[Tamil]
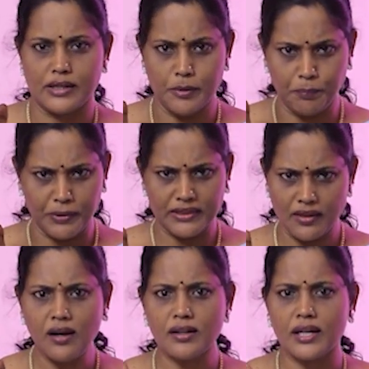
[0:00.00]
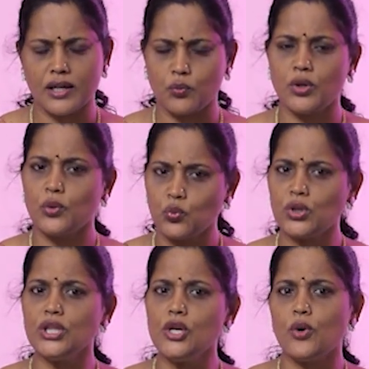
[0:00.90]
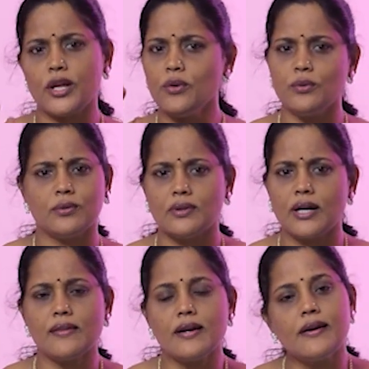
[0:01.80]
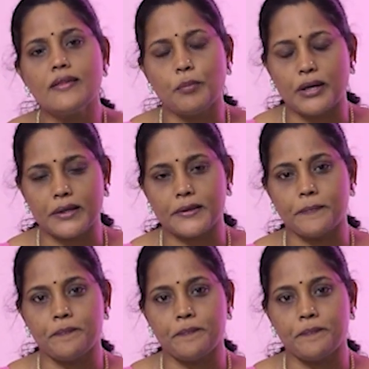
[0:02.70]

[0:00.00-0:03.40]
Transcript: இப்படித்தாங்கிற ஒரு உறுதியோடையும் அதில் எழுதப்பட்டிருக்கு